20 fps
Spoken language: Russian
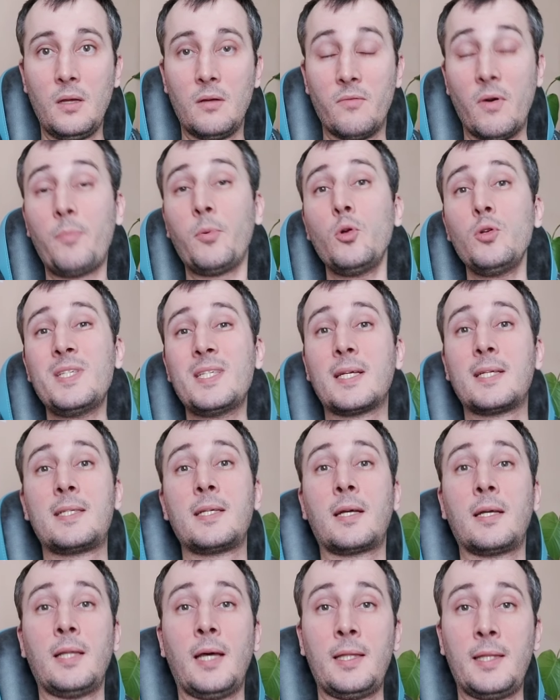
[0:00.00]
Вопрос к
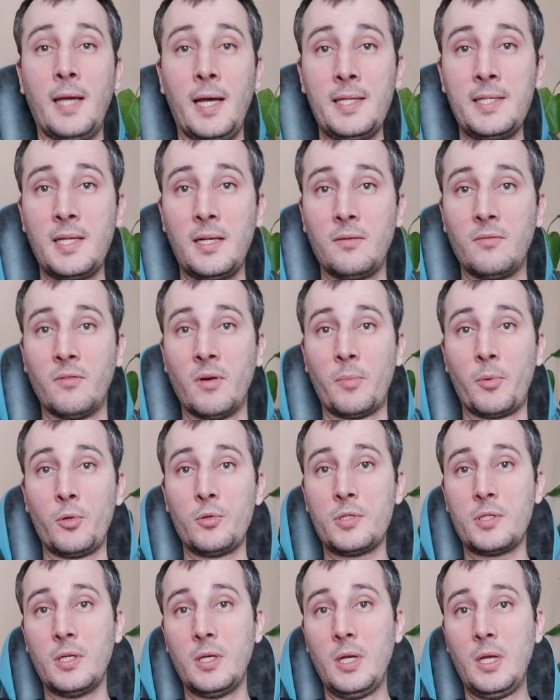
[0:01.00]
законодателям,
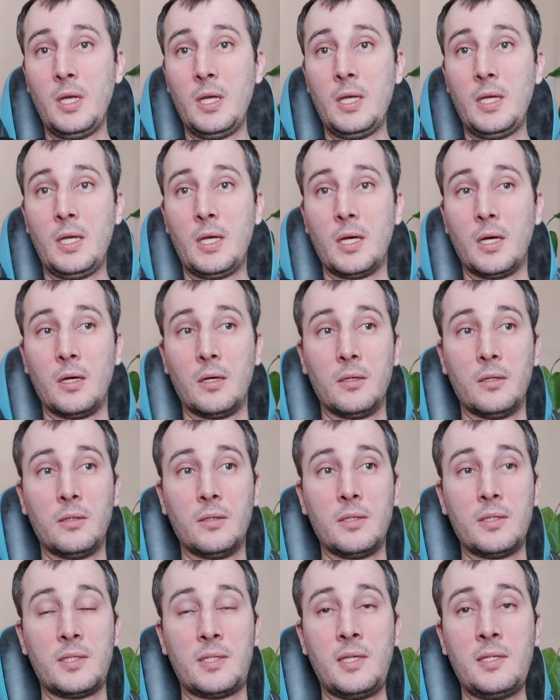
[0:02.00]
вопрос
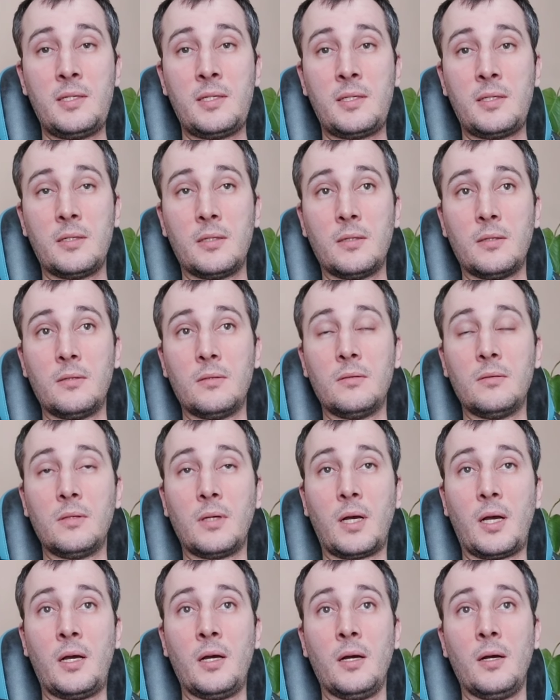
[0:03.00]
э, здесь
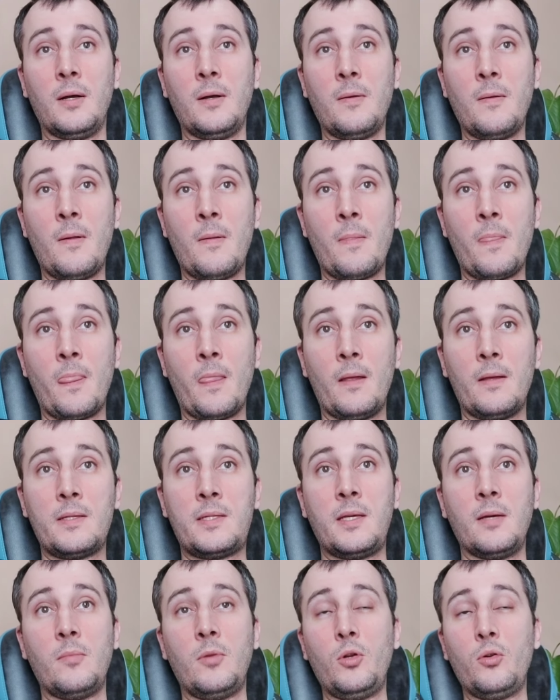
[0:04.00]
к
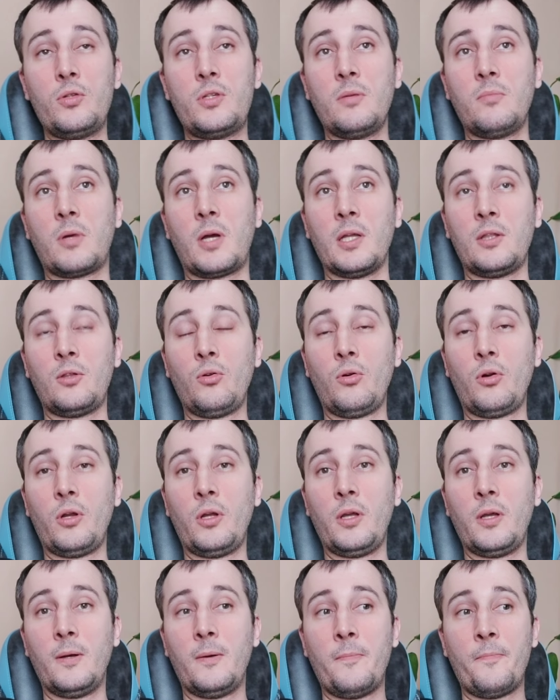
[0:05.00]
тем людям,
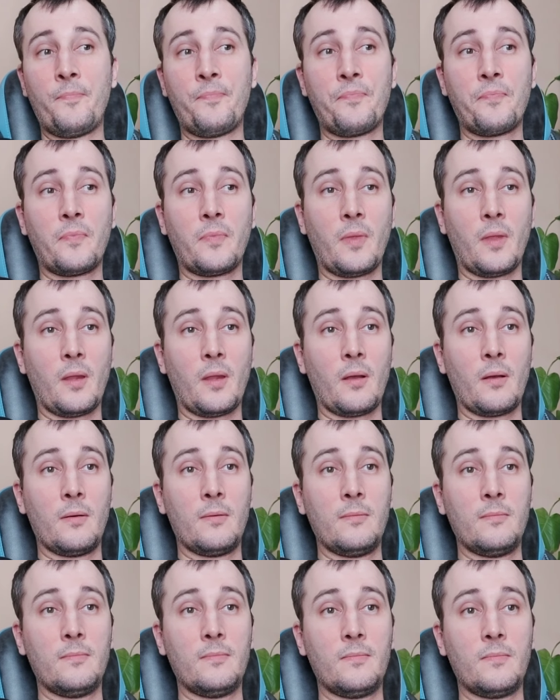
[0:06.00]
которые
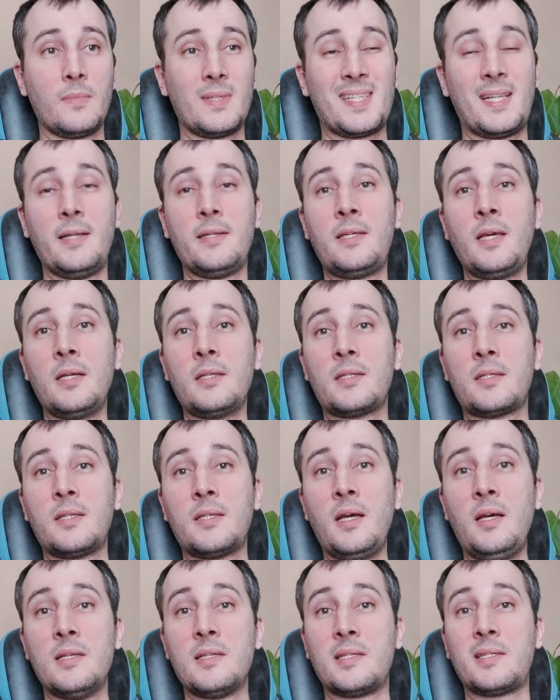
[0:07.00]
следят
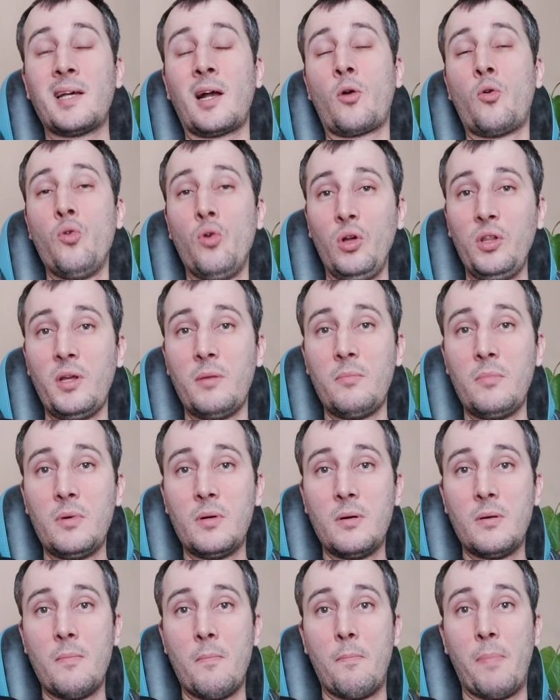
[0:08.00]
за законом,
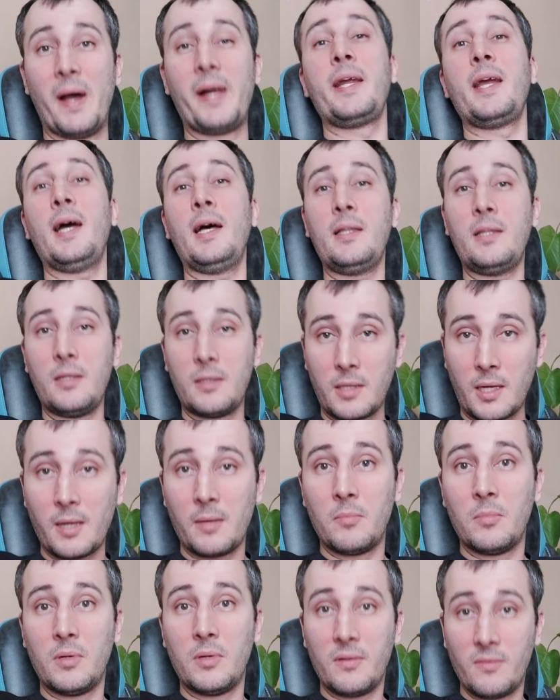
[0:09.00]

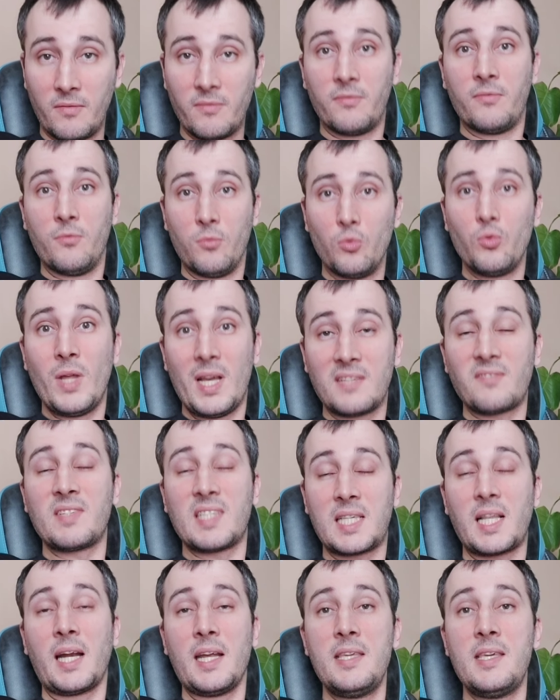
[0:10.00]
порядком у нас в
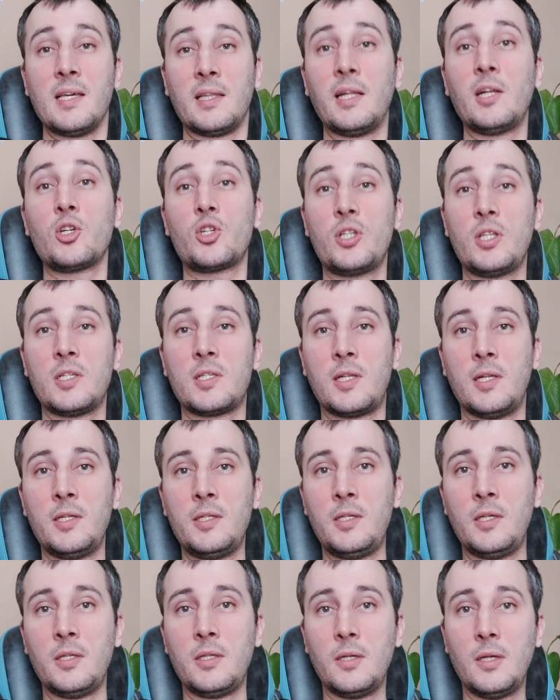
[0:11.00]
стране, должны
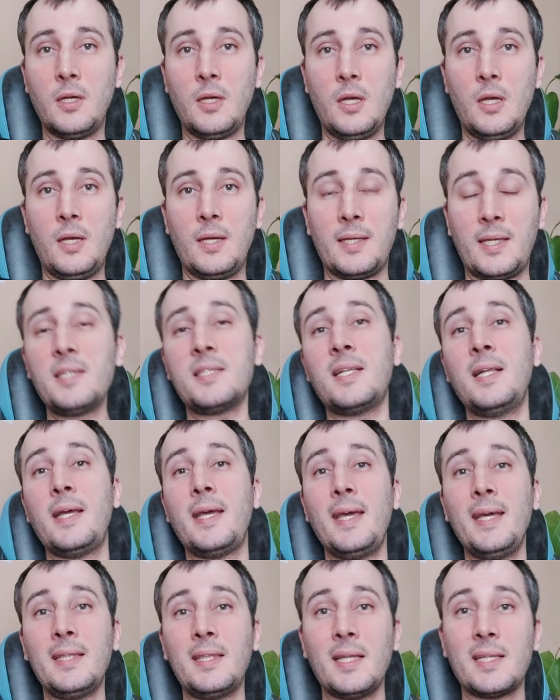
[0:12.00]
следить. Если
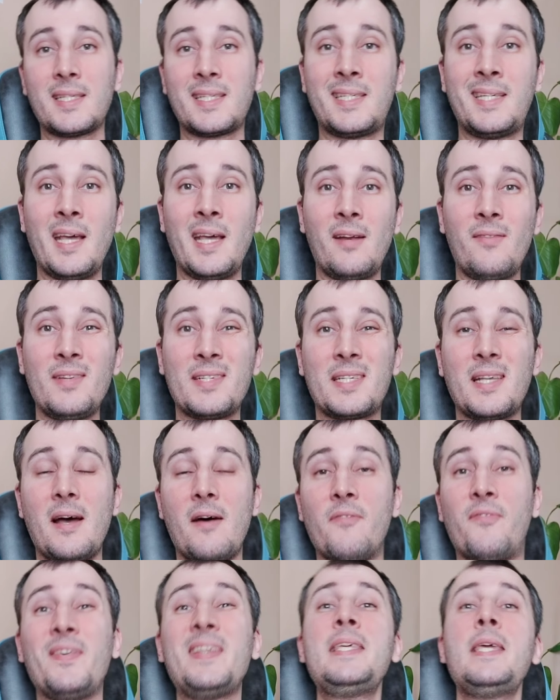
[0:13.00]
этот сервис
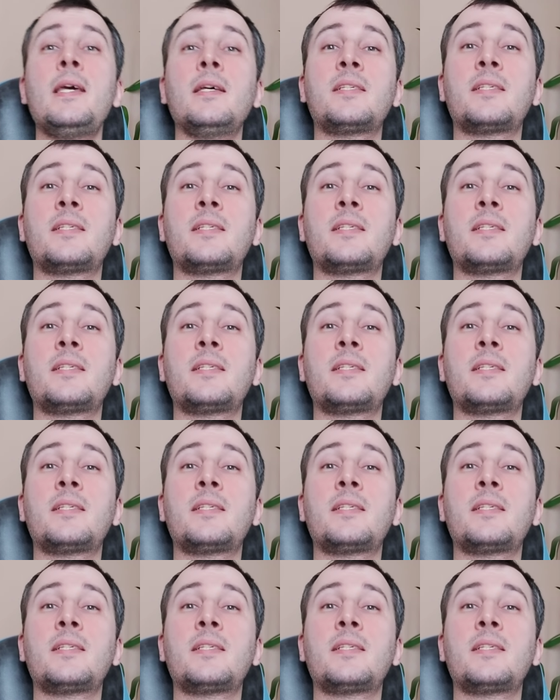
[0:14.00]
вне